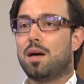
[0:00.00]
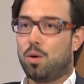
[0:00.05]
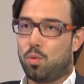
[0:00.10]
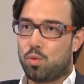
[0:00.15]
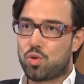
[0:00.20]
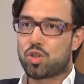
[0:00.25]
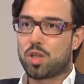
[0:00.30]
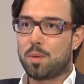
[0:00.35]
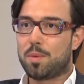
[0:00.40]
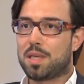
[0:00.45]

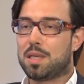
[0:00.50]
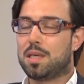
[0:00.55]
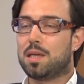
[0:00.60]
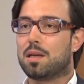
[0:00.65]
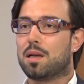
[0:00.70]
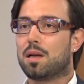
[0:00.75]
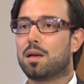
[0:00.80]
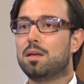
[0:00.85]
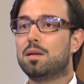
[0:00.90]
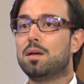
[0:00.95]
havuç tabii ki
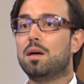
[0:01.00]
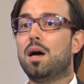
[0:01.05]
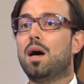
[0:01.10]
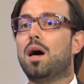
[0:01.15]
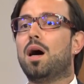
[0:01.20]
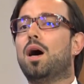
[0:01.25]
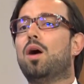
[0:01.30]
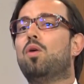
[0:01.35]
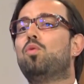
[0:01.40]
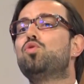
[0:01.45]
yararlı.
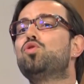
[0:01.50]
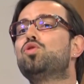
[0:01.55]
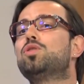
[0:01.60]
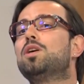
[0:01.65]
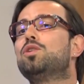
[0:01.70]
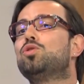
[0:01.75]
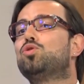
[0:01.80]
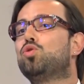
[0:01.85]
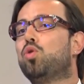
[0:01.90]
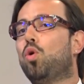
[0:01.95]
Havuçtan